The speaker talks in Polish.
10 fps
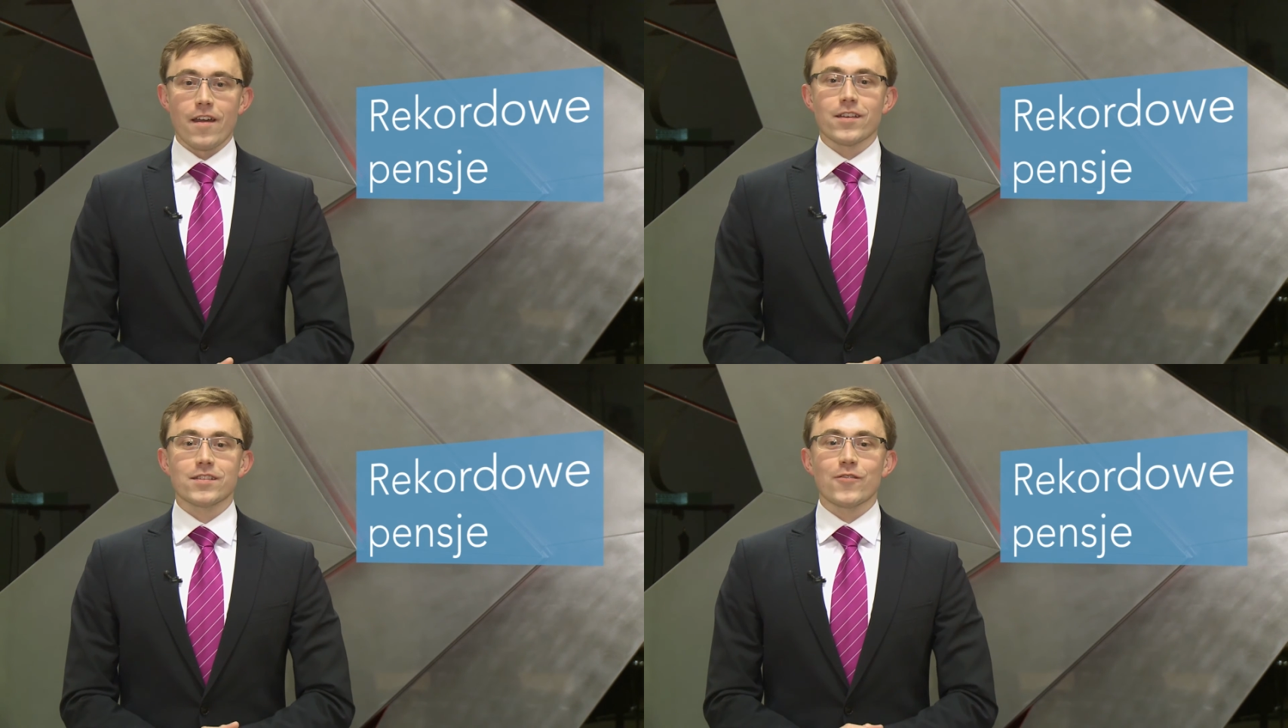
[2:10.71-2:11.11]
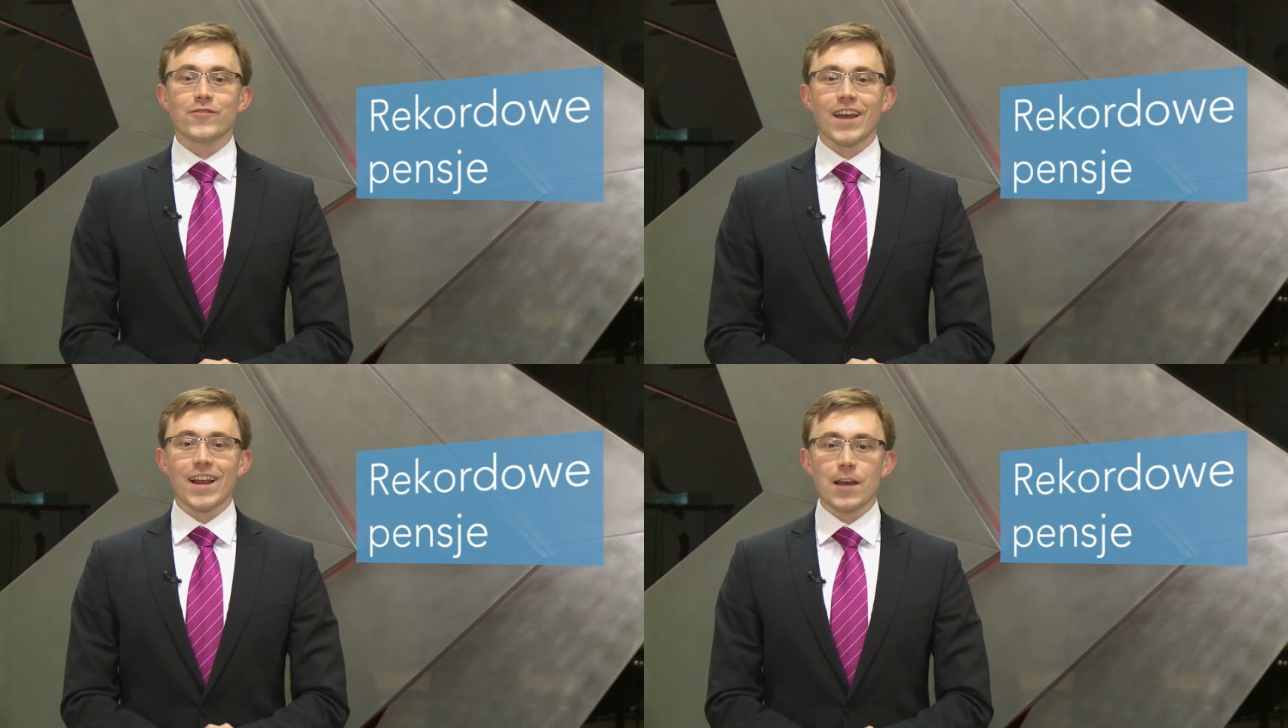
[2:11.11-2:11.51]
jest
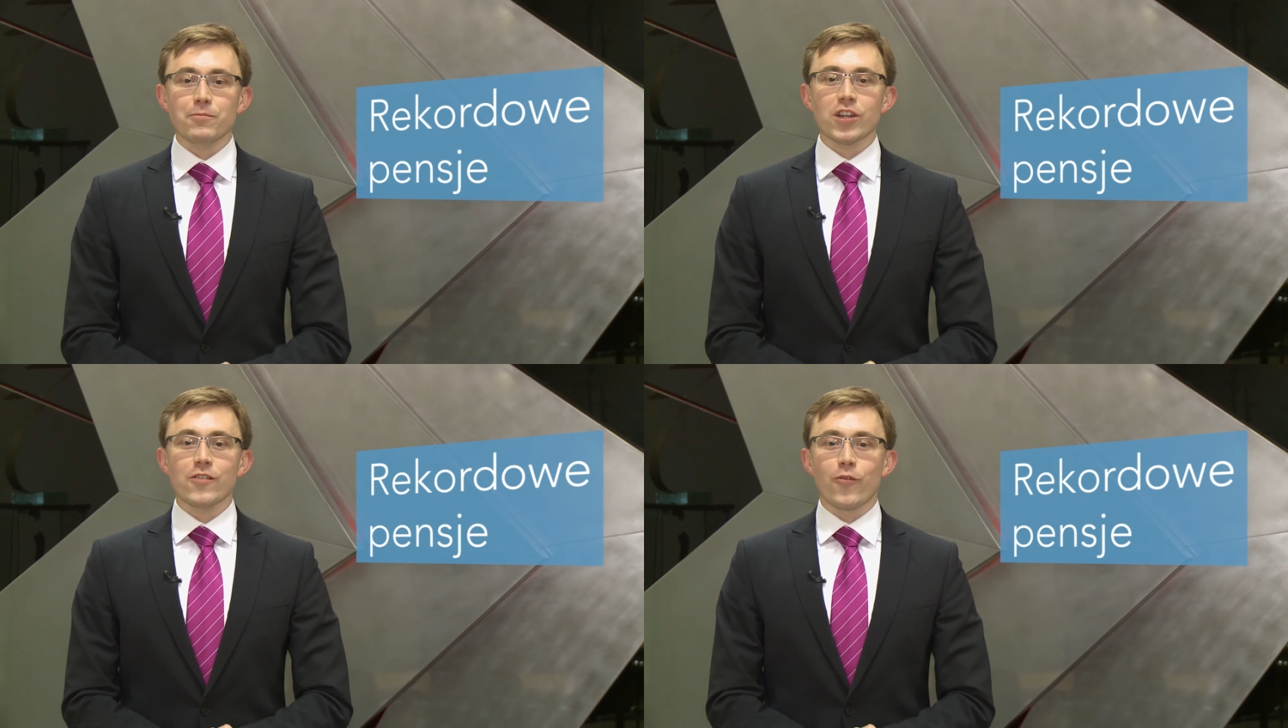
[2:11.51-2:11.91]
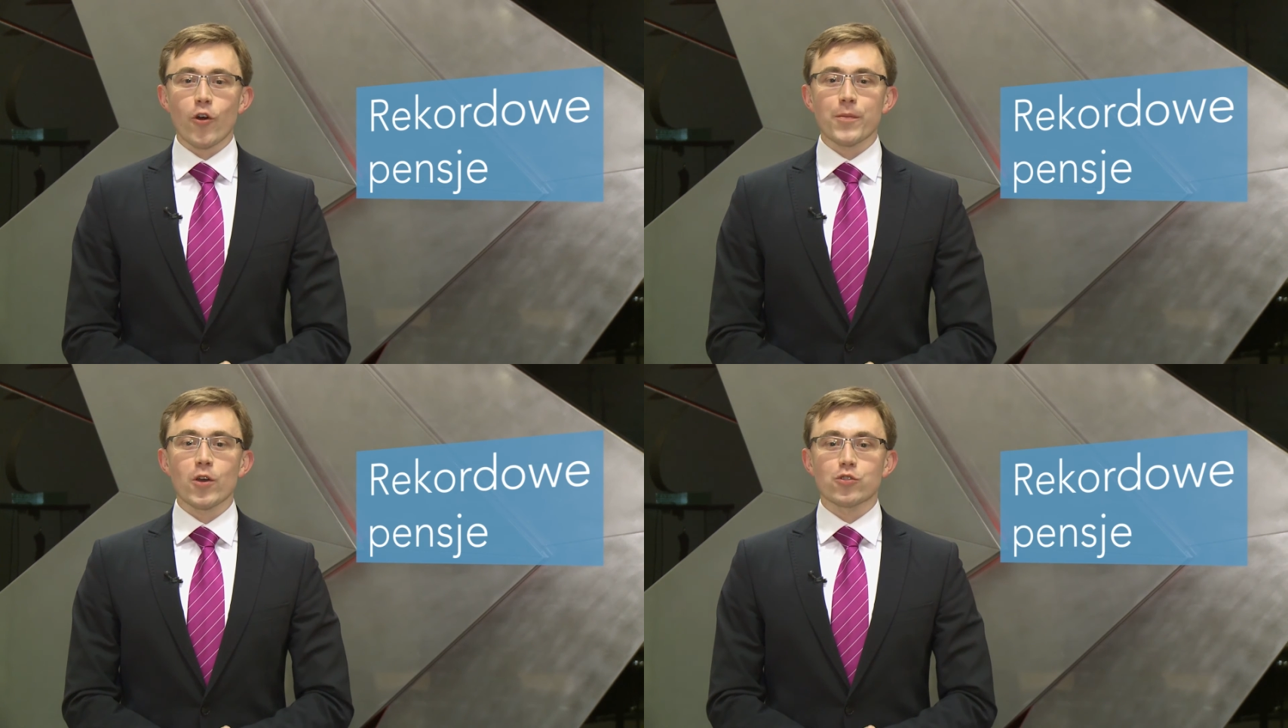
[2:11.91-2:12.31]
w najlepszej
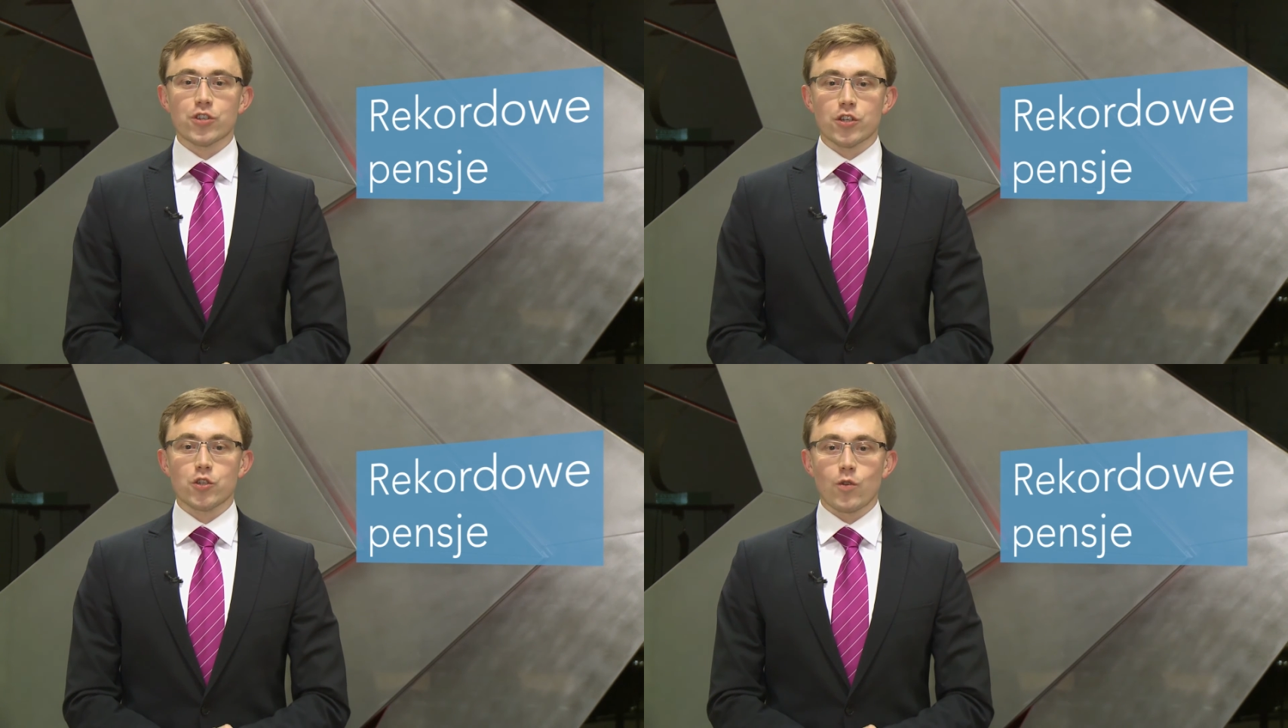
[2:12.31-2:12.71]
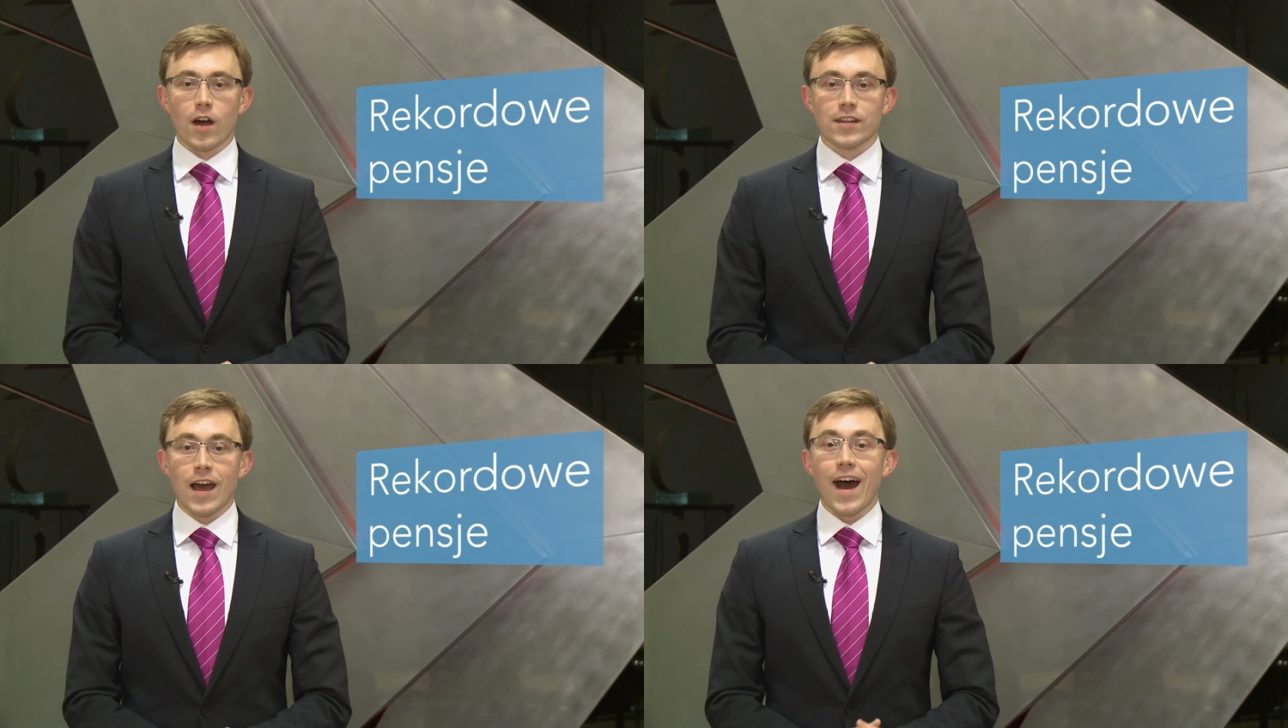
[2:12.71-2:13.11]
formie od 6
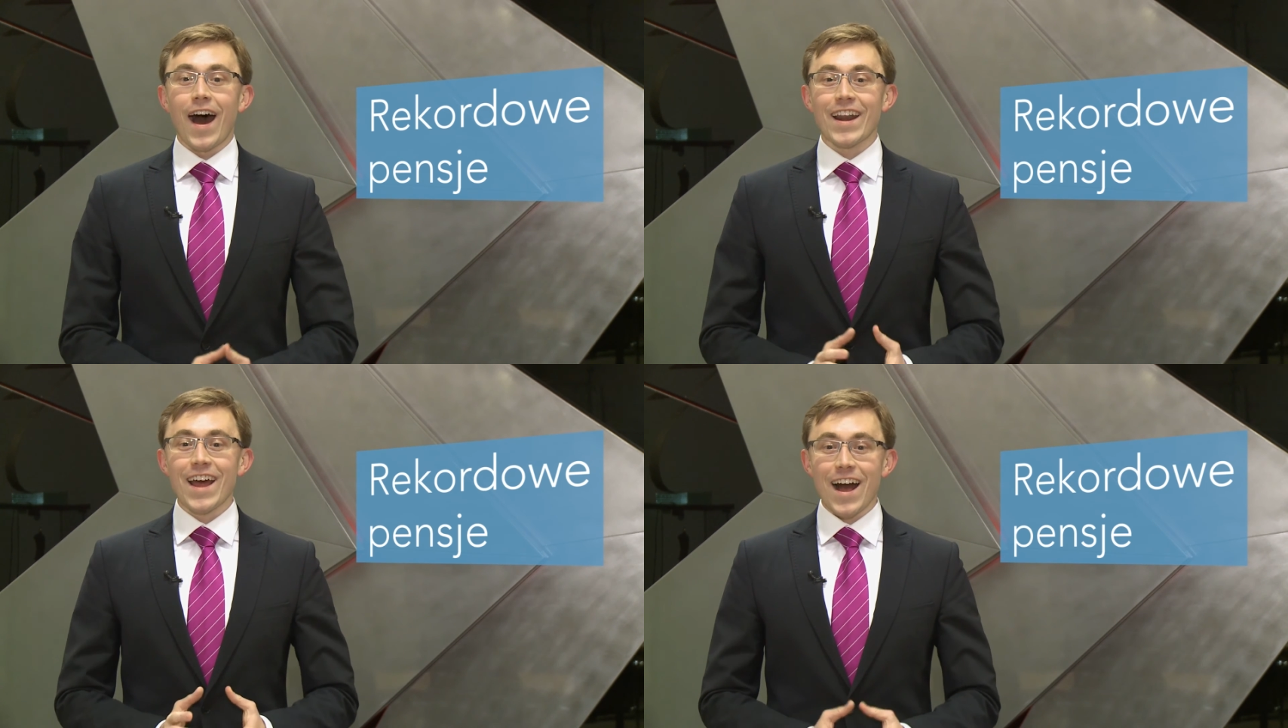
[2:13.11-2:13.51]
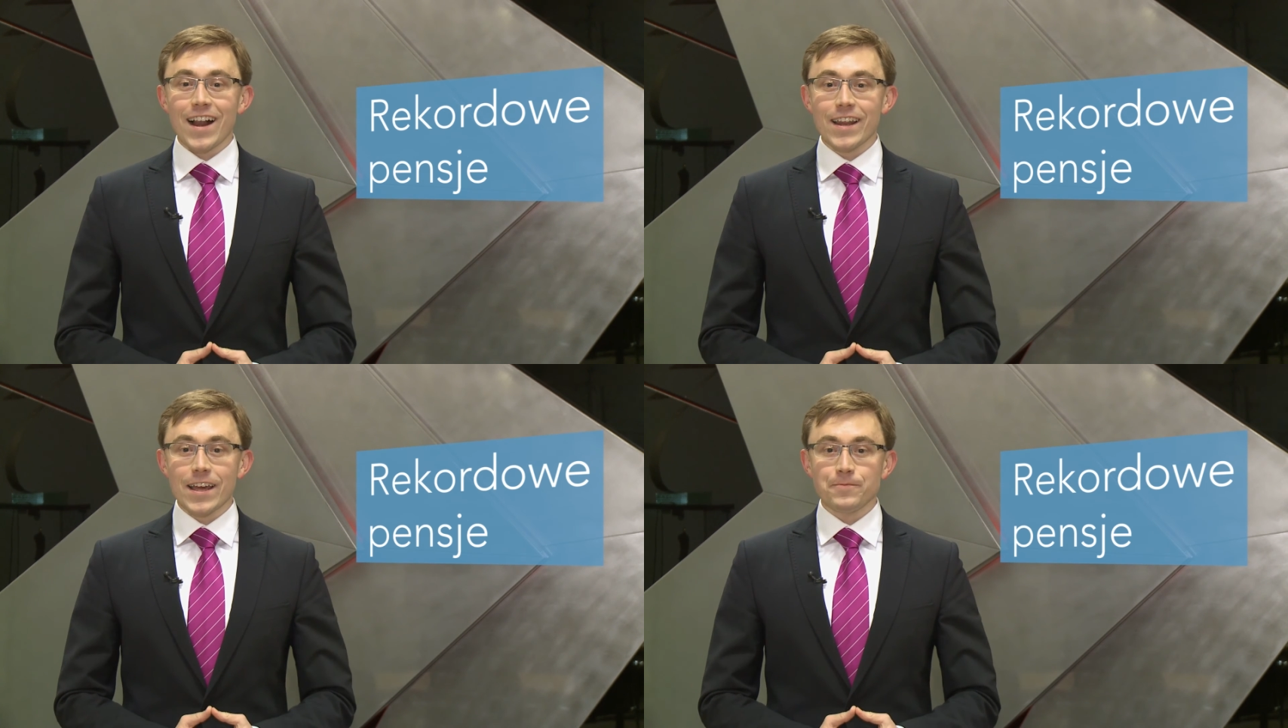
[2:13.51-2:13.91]
lat, a
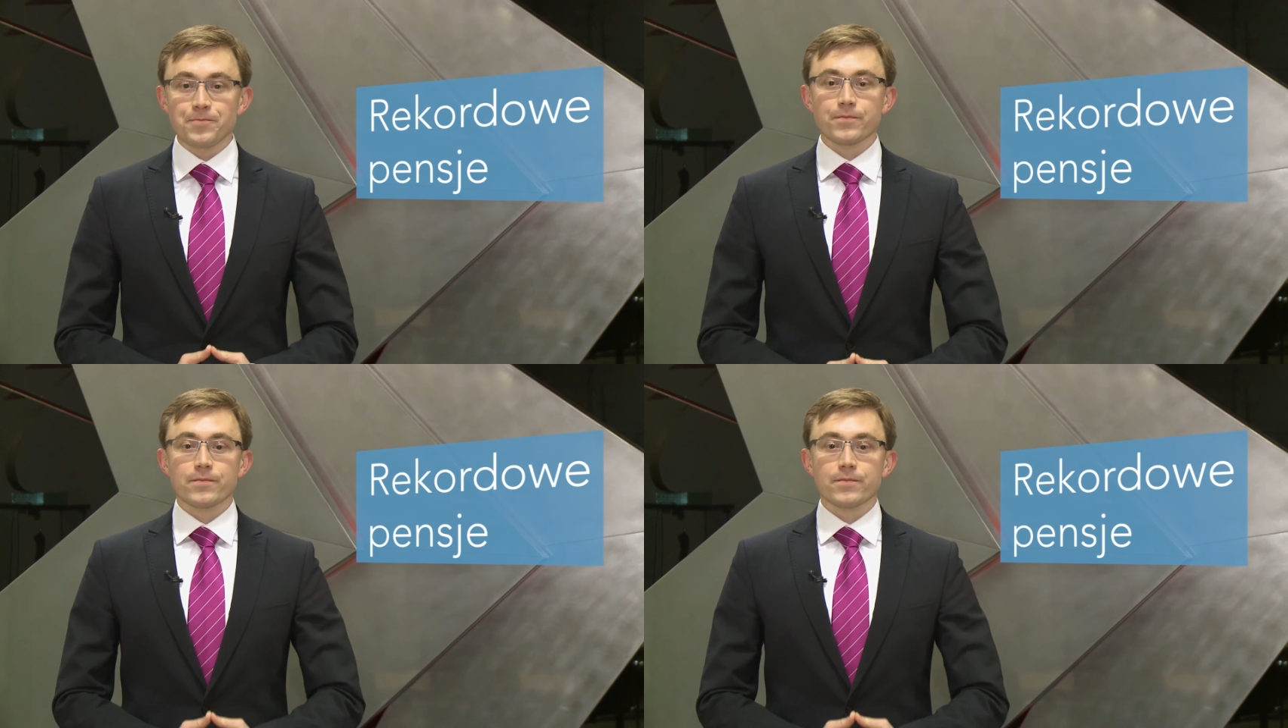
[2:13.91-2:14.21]
realnie